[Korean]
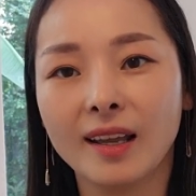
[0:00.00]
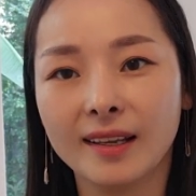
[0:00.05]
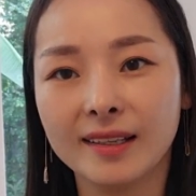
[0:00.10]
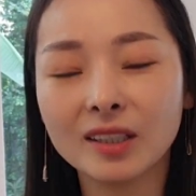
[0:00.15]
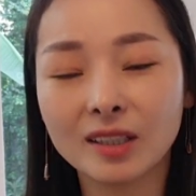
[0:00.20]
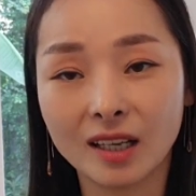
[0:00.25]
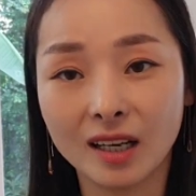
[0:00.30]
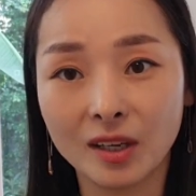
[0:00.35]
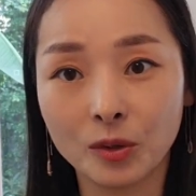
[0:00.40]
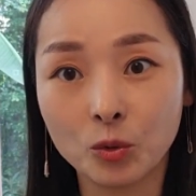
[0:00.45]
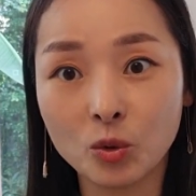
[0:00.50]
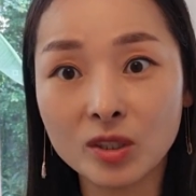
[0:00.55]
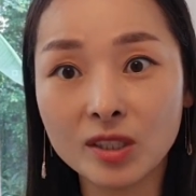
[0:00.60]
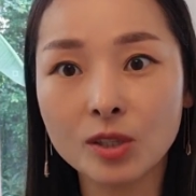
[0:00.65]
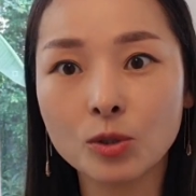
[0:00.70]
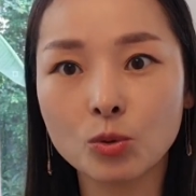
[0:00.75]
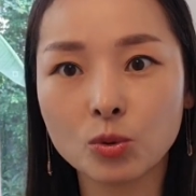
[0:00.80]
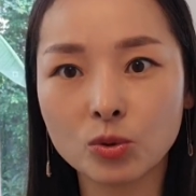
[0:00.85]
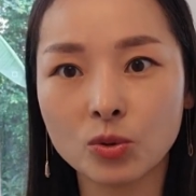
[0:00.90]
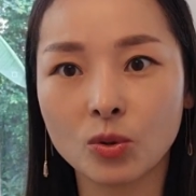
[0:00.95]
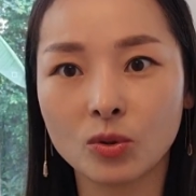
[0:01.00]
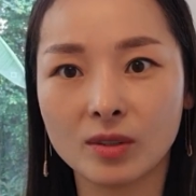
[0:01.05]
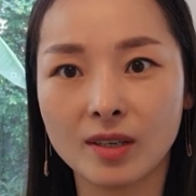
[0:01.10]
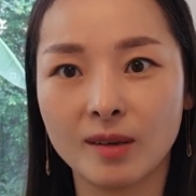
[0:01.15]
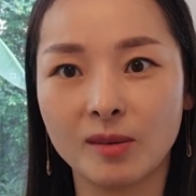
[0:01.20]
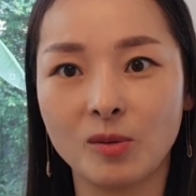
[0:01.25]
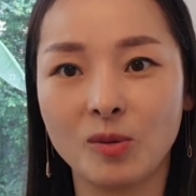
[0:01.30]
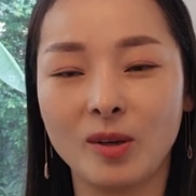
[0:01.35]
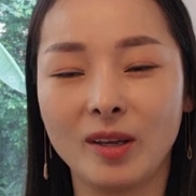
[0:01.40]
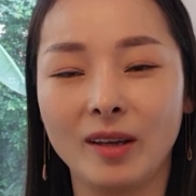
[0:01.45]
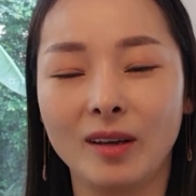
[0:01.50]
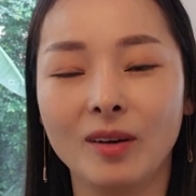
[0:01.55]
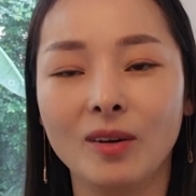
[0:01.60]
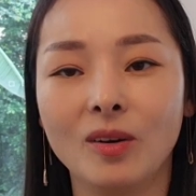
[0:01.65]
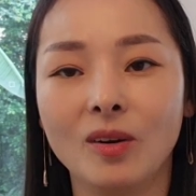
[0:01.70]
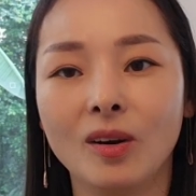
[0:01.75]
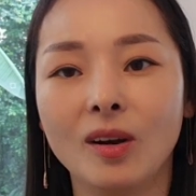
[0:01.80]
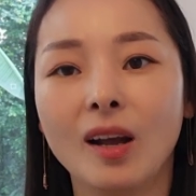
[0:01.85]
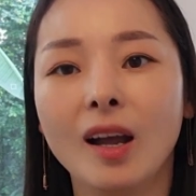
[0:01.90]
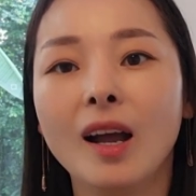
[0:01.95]
그러니까 위치 추적을 한
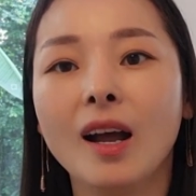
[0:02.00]
거예요.